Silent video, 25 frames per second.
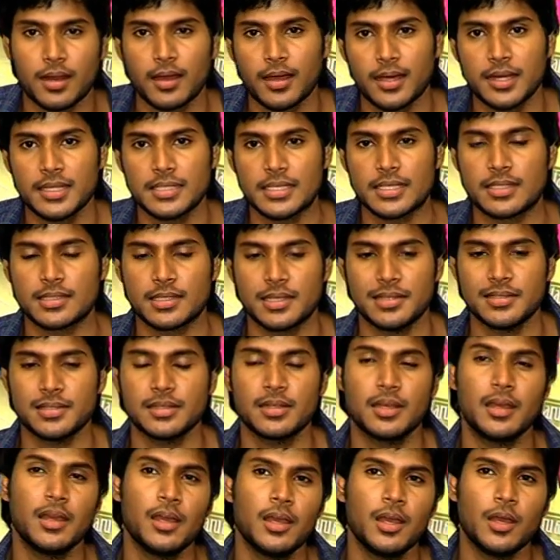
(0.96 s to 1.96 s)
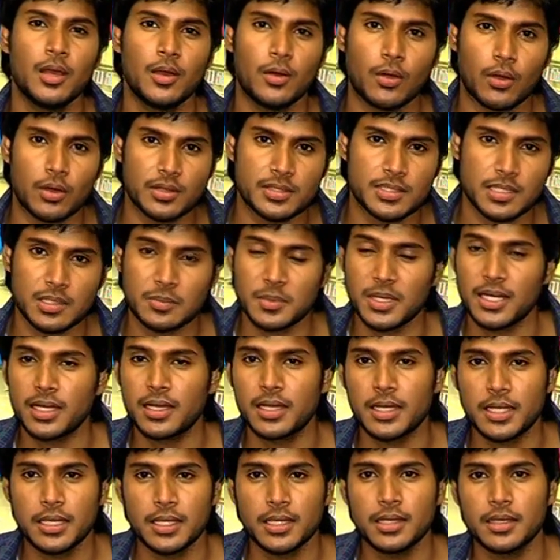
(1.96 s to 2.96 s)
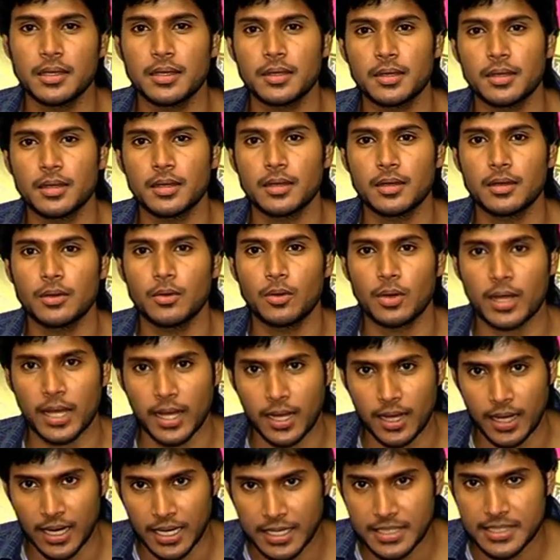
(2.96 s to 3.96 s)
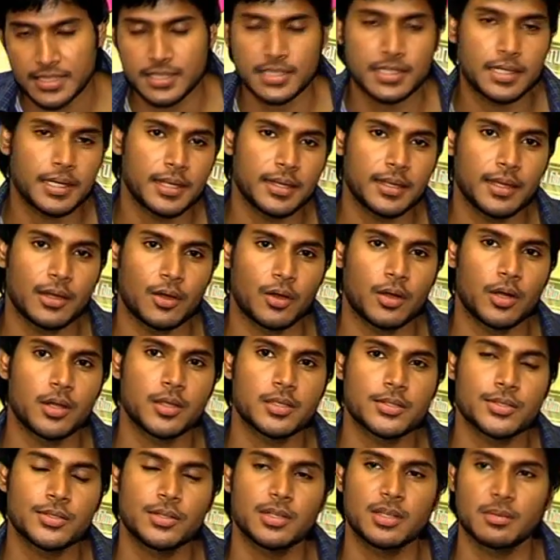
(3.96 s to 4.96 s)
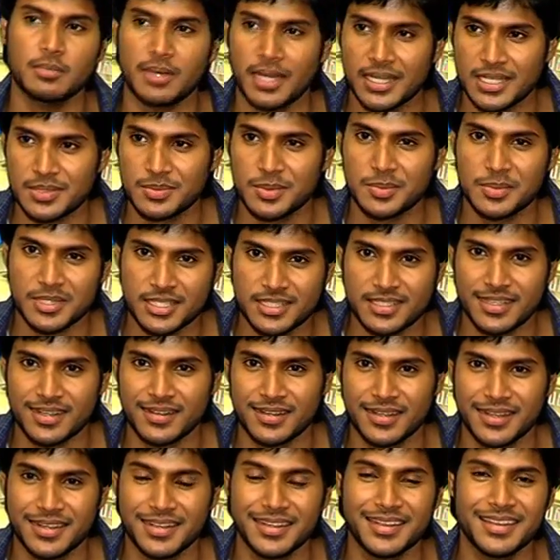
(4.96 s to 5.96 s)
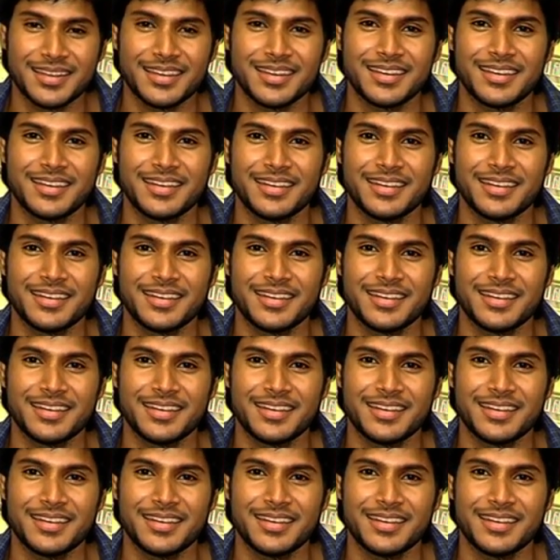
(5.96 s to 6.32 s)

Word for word: అనగానే సక్సెస్ ఒక సినిమాకి కానీ ఒక ఆర్టిస్ట్ని కానీ ఆడియన్స్లోకి మ్యాక్సిమం తీసుకెళ్ళడానికి